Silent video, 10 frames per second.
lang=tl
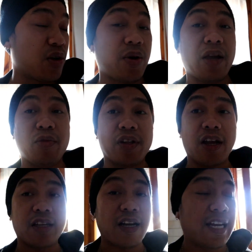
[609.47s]
So, kain muna
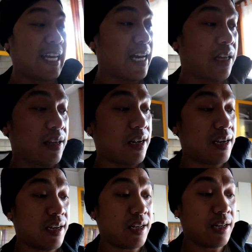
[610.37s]
tayong tanghalian.
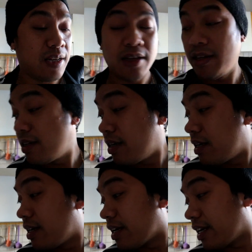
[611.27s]

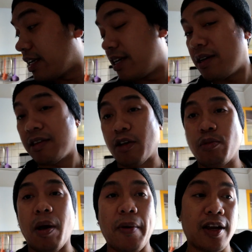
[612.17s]
Ay, tapos
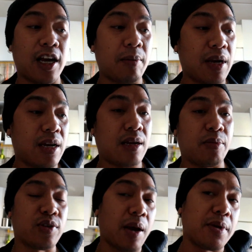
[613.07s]
mapapahinga kami.
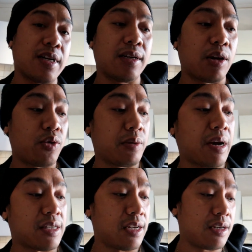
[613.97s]
Punta kami ng laro ni
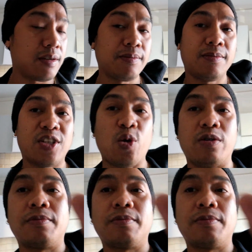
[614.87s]
Basti. Ciao.